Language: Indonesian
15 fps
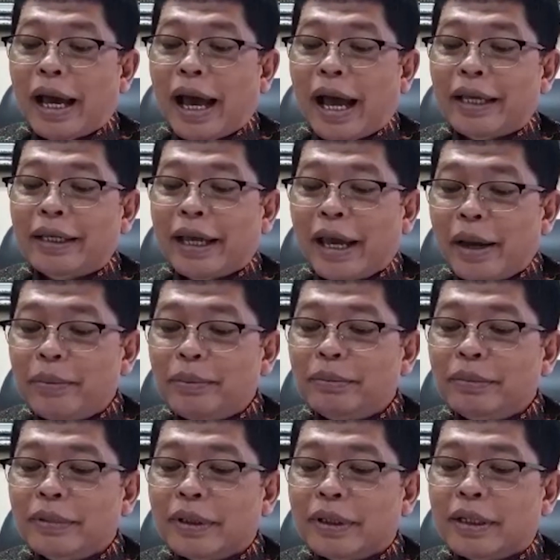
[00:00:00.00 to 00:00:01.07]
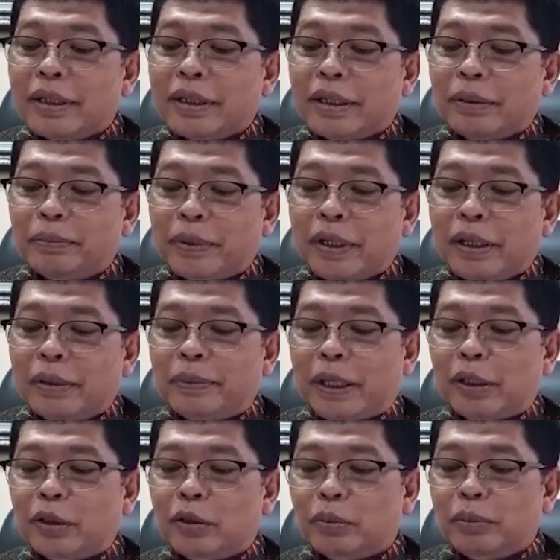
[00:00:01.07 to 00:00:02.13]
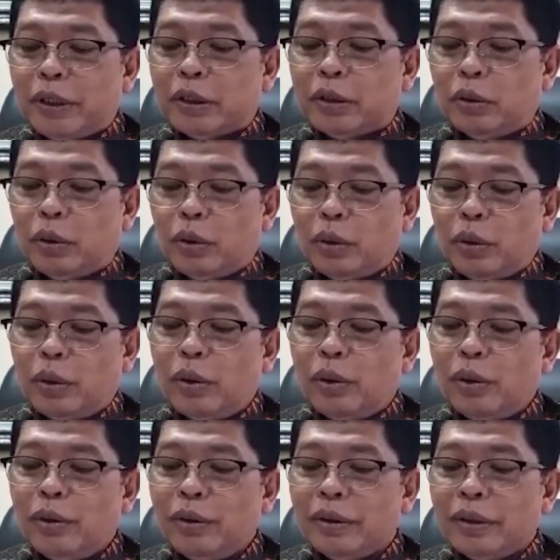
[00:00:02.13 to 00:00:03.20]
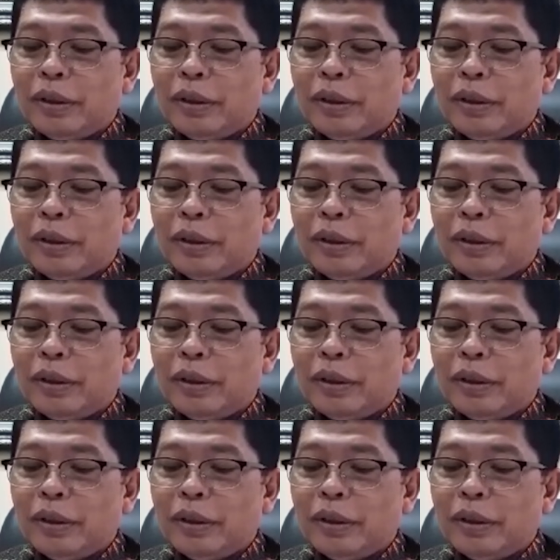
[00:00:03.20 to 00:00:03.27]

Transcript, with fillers: IM geprek bensu plus logo